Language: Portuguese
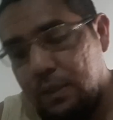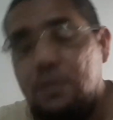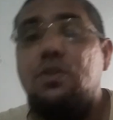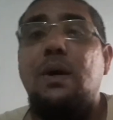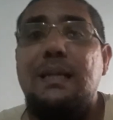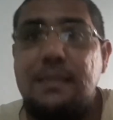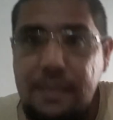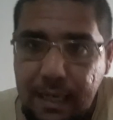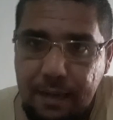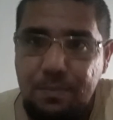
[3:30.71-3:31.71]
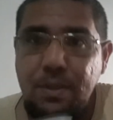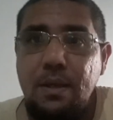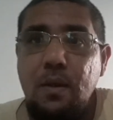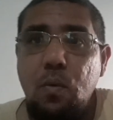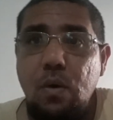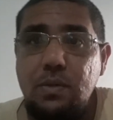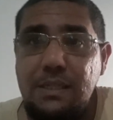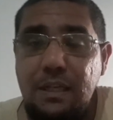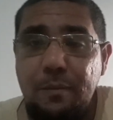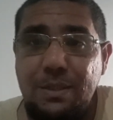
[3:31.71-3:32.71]
Só recebe o
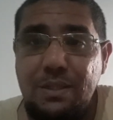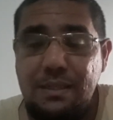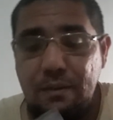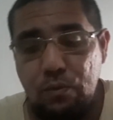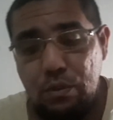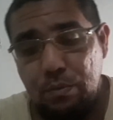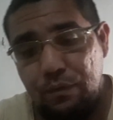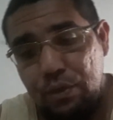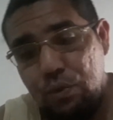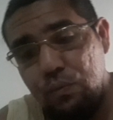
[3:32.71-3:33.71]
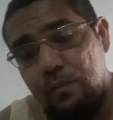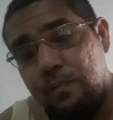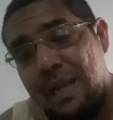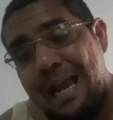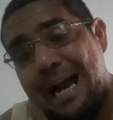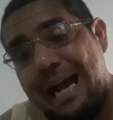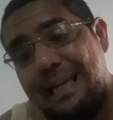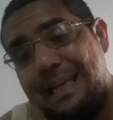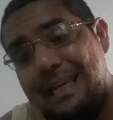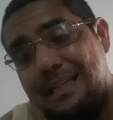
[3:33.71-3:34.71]
auxílio emergencial em 2021
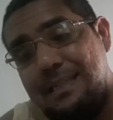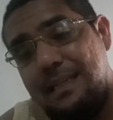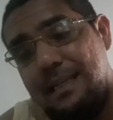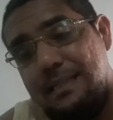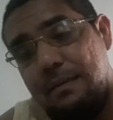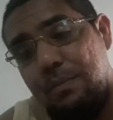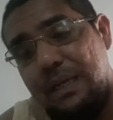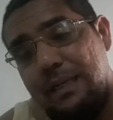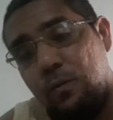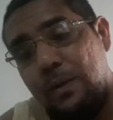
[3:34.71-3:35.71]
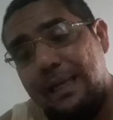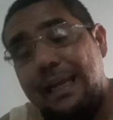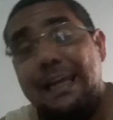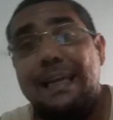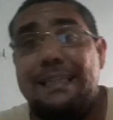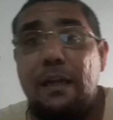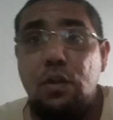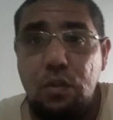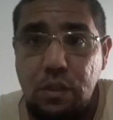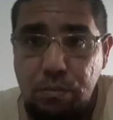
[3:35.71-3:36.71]
aqueles que receberam em
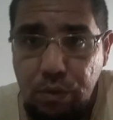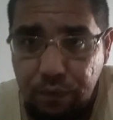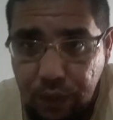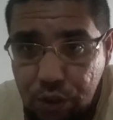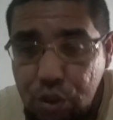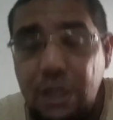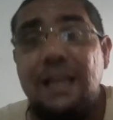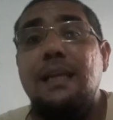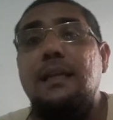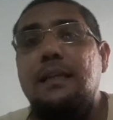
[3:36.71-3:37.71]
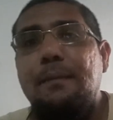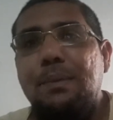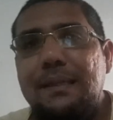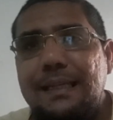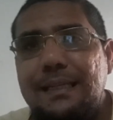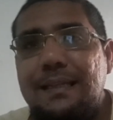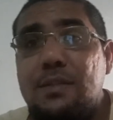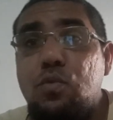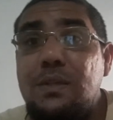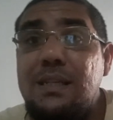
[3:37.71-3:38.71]
2020, independente da
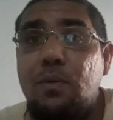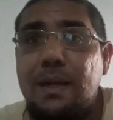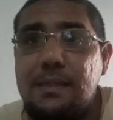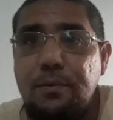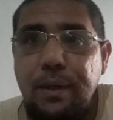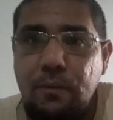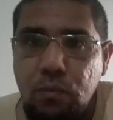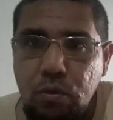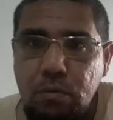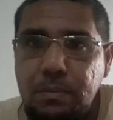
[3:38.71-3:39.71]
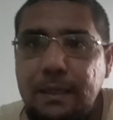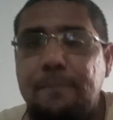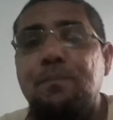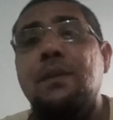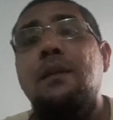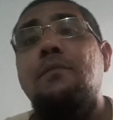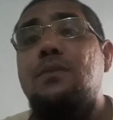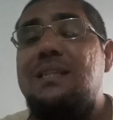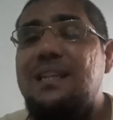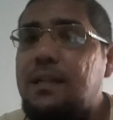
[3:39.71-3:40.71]
sua situação econômica,
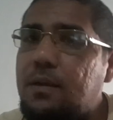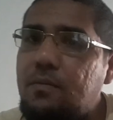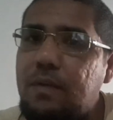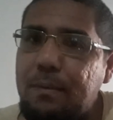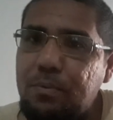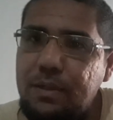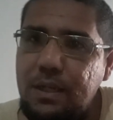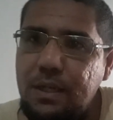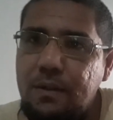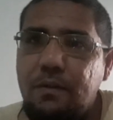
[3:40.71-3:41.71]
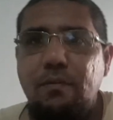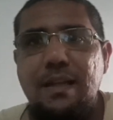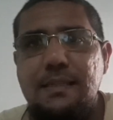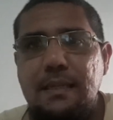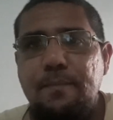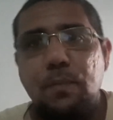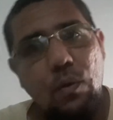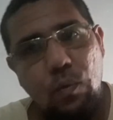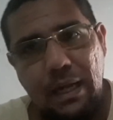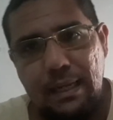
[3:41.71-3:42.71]
você não vai poder fazer
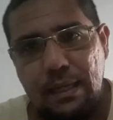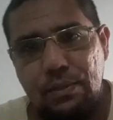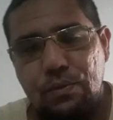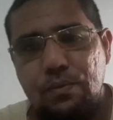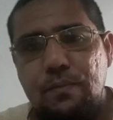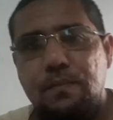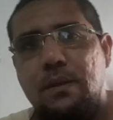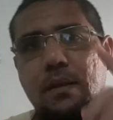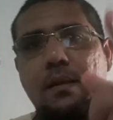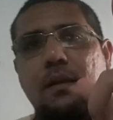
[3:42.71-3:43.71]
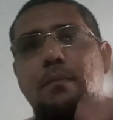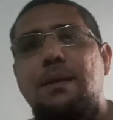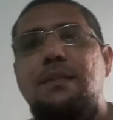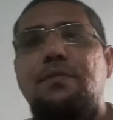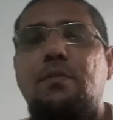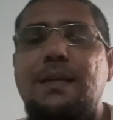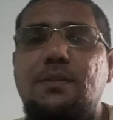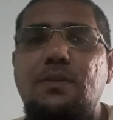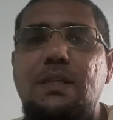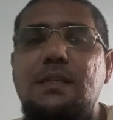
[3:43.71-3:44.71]
o cadastro. Mais
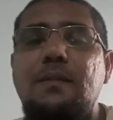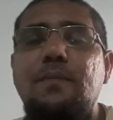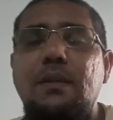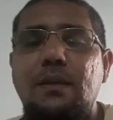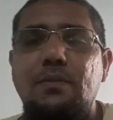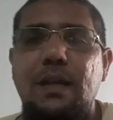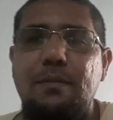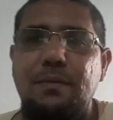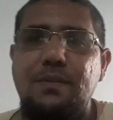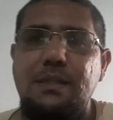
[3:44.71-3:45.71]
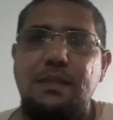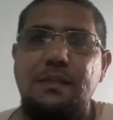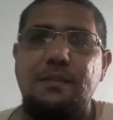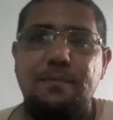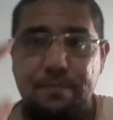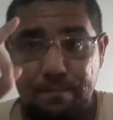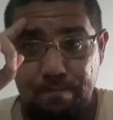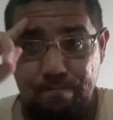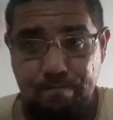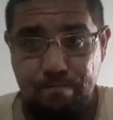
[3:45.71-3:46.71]
informações eu trago para vocês.
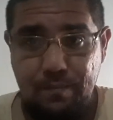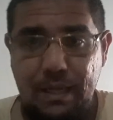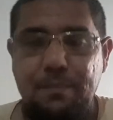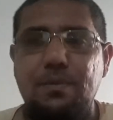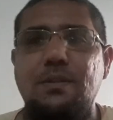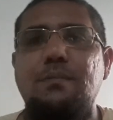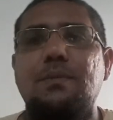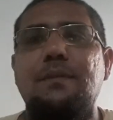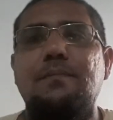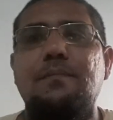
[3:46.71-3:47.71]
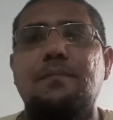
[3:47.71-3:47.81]
Até a próxima.